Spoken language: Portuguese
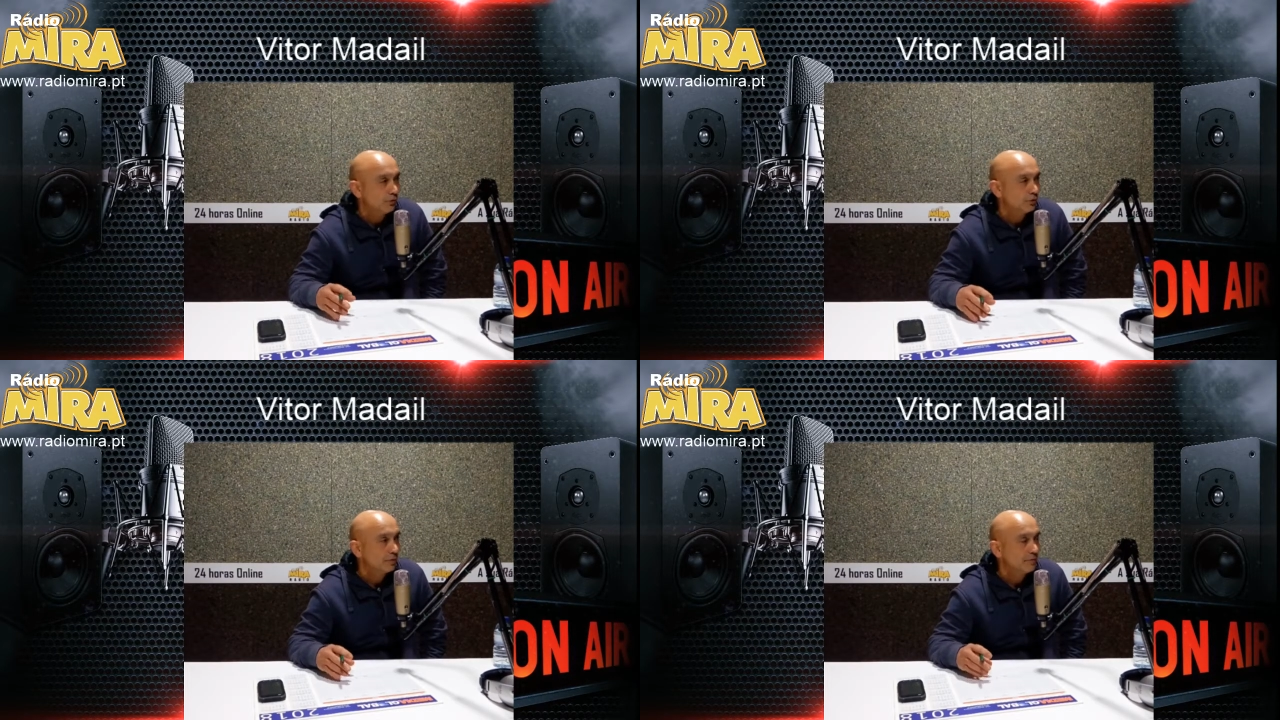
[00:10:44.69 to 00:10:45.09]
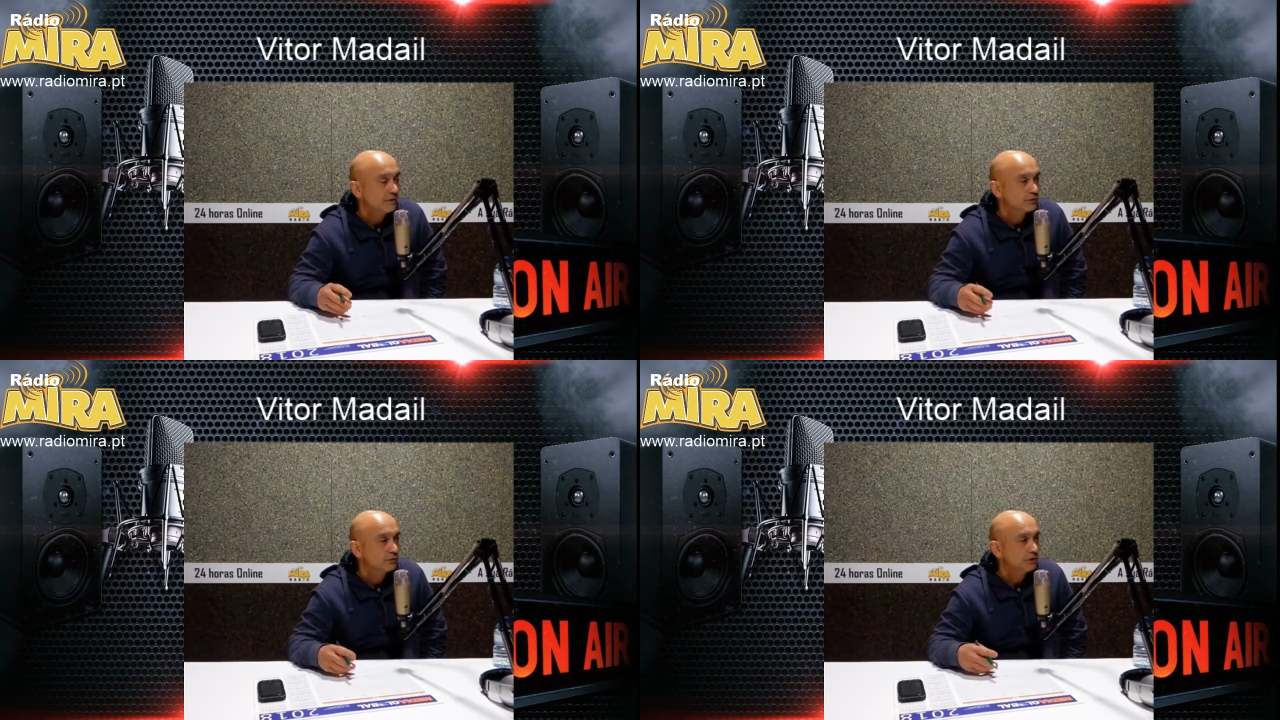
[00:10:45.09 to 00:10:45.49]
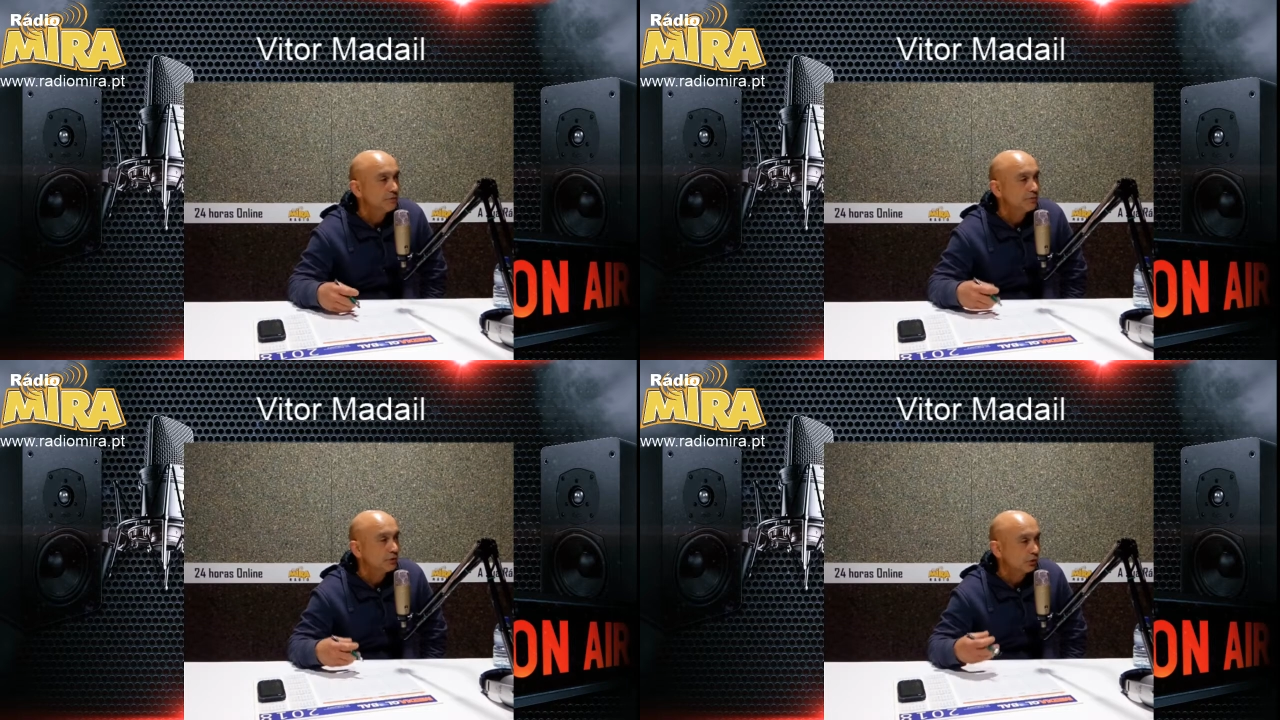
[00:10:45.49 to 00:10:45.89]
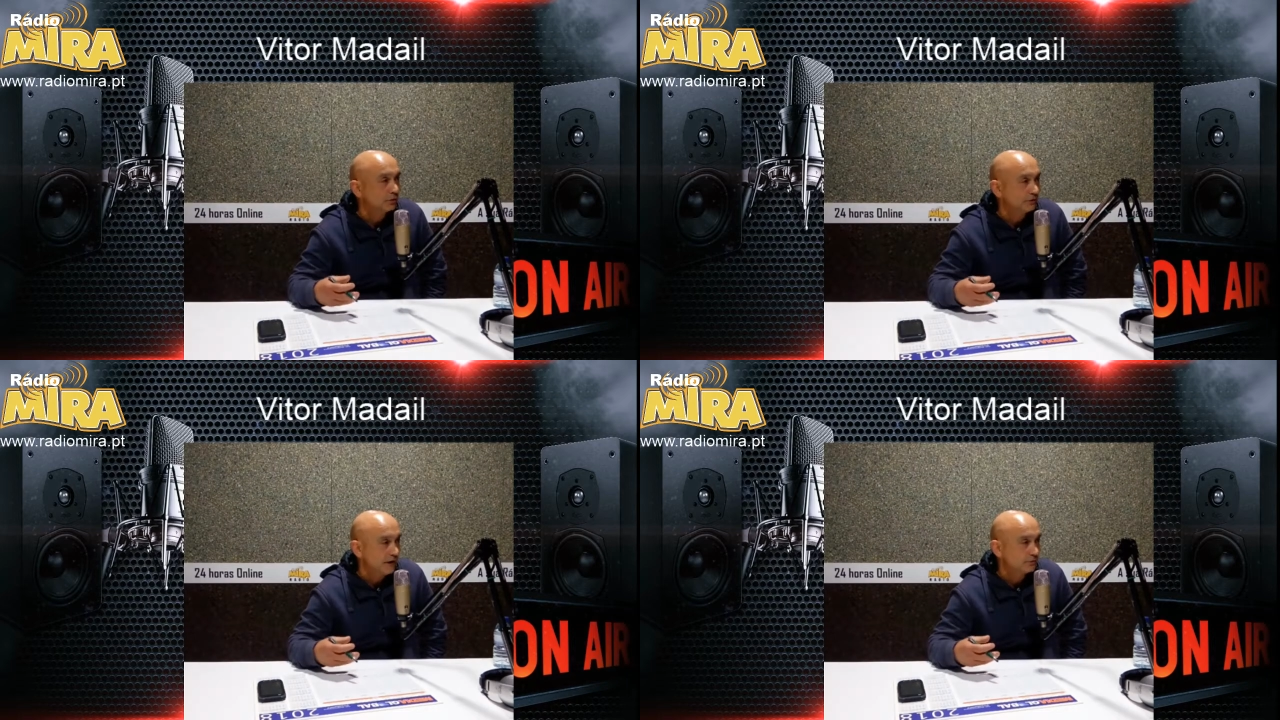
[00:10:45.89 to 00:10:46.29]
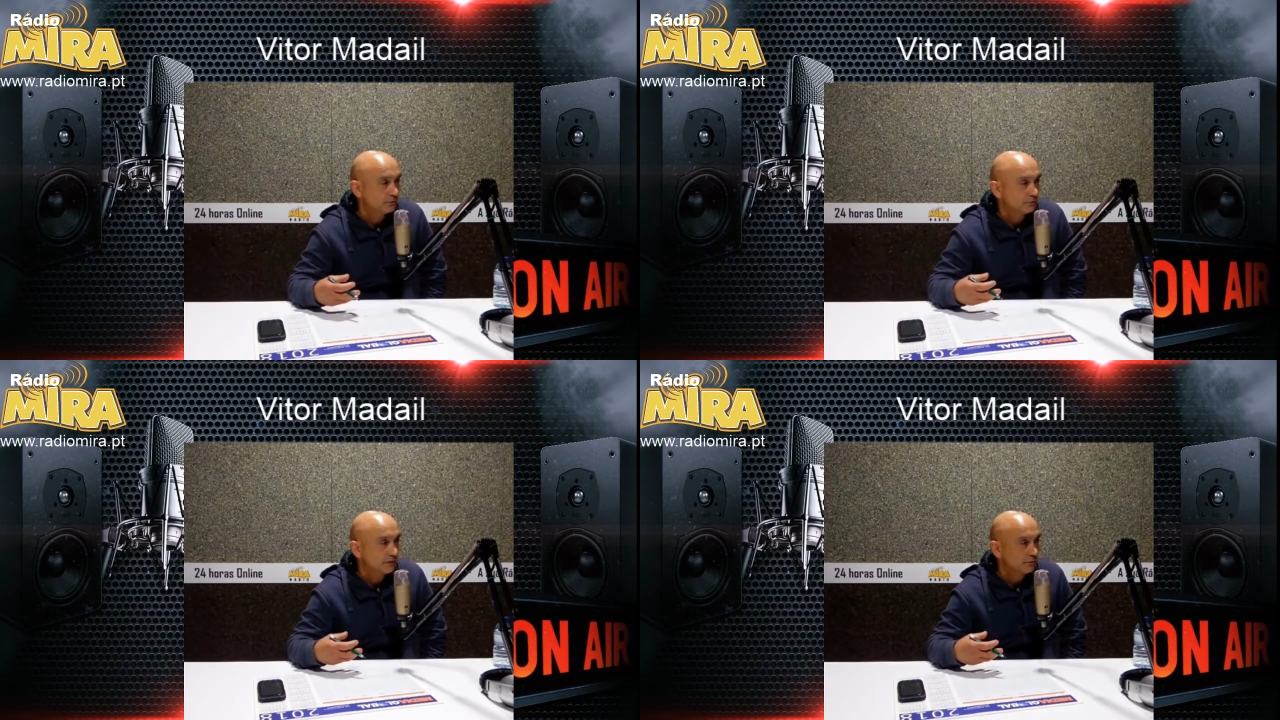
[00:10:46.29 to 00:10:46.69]
melhorou pelo menos no tipo de
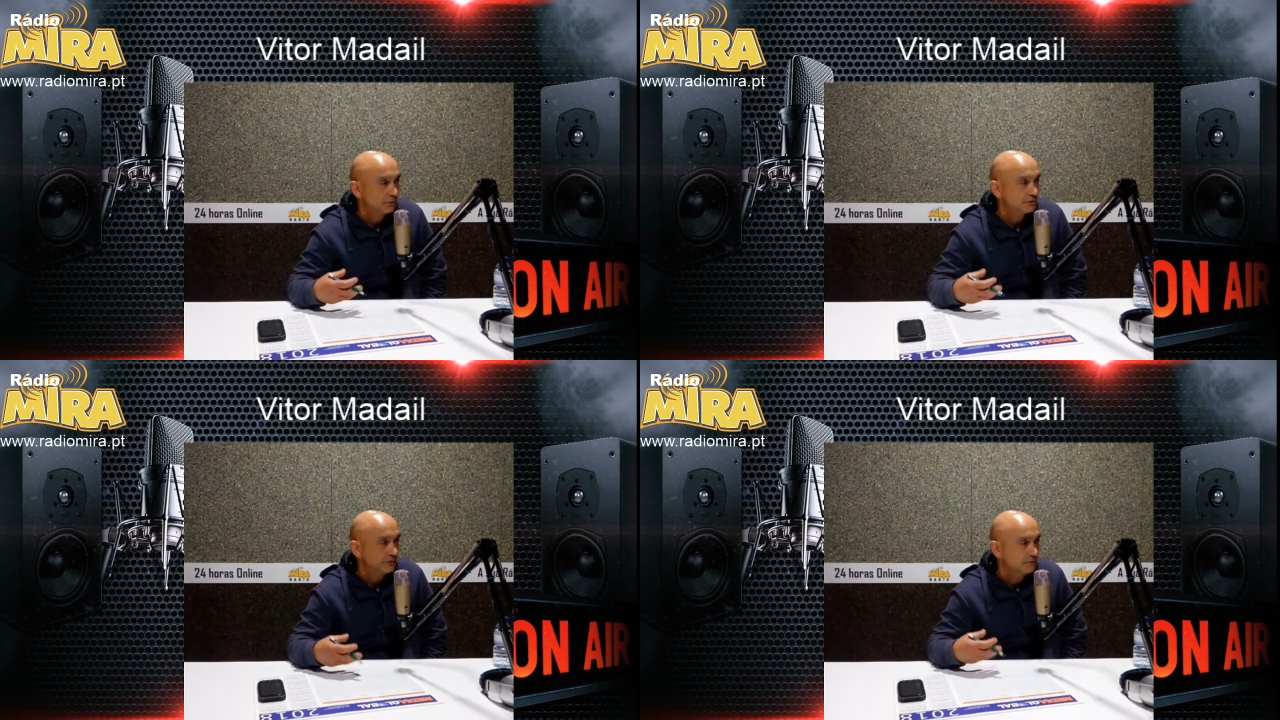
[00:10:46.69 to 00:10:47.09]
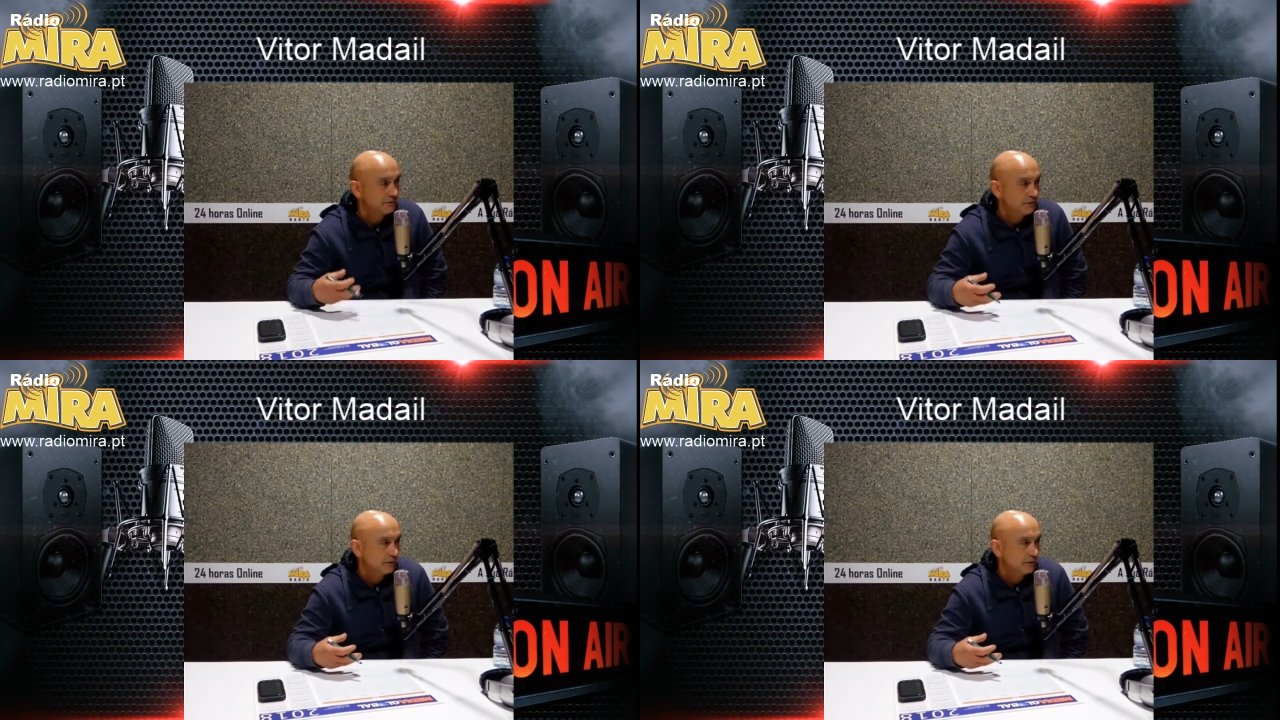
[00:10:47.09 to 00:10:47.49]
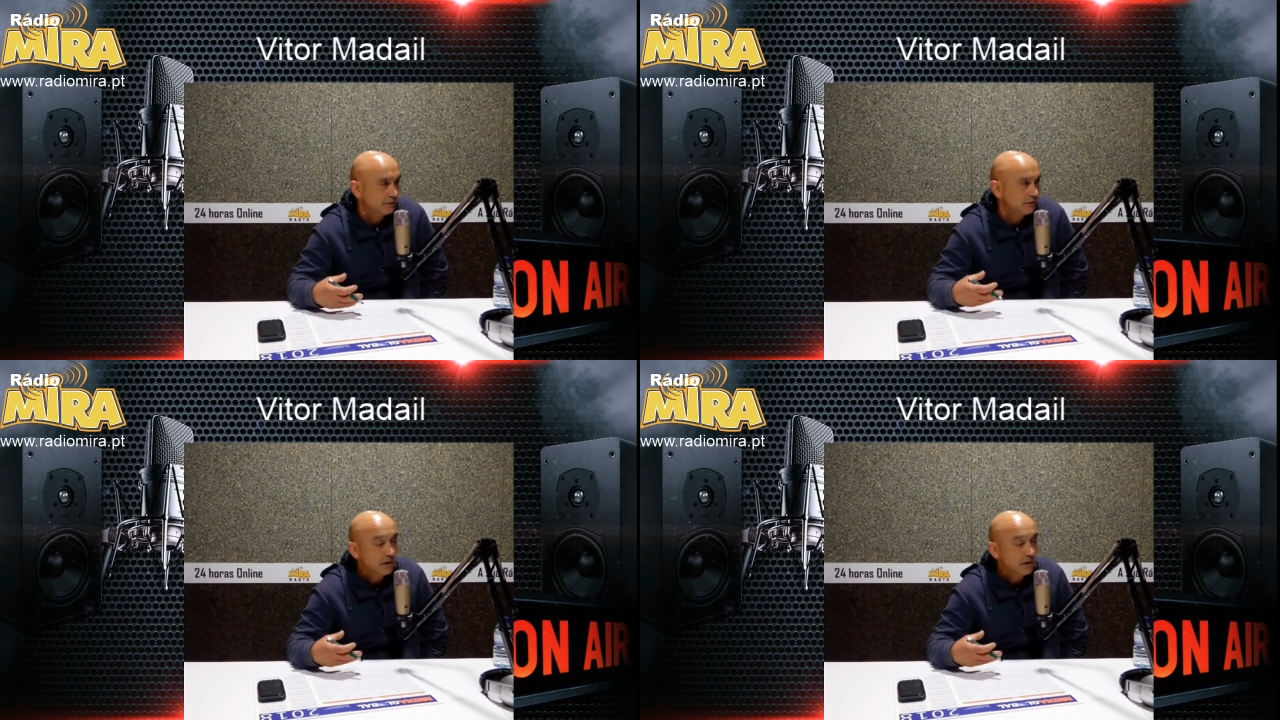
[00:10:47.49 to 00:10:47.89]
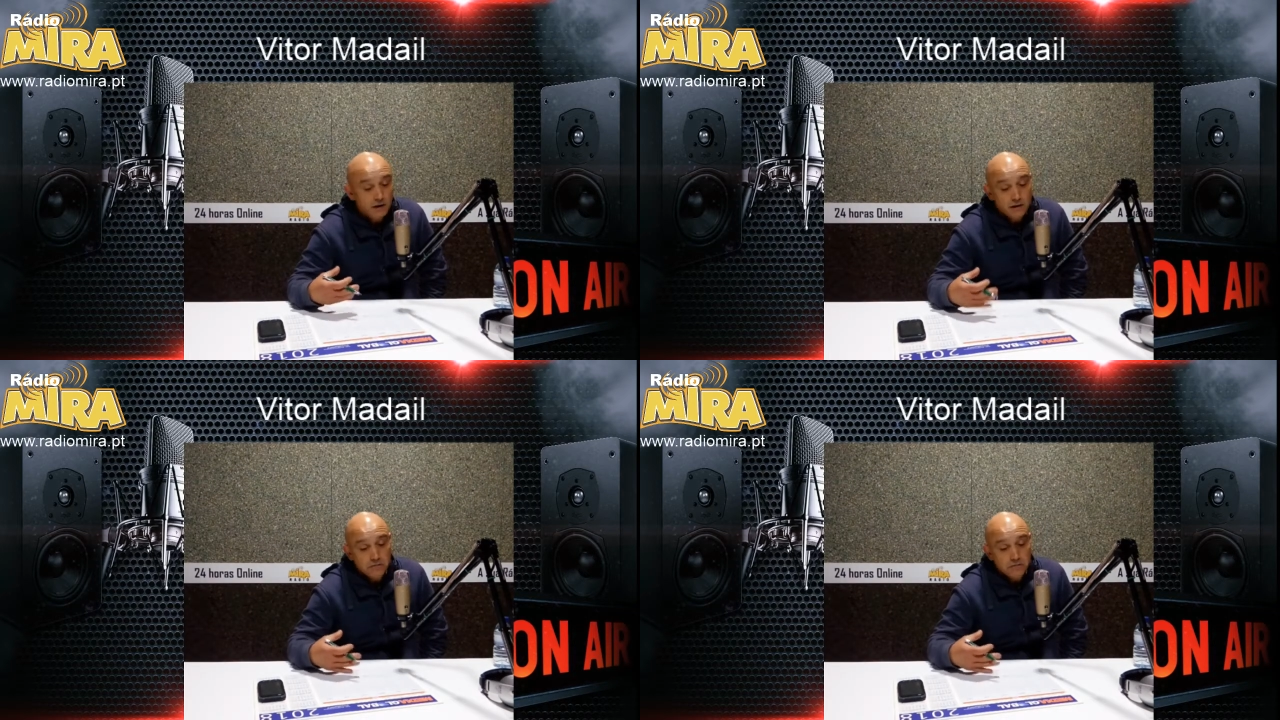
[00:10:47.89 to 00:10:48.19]
contratos. Portanto, hoje temos gente que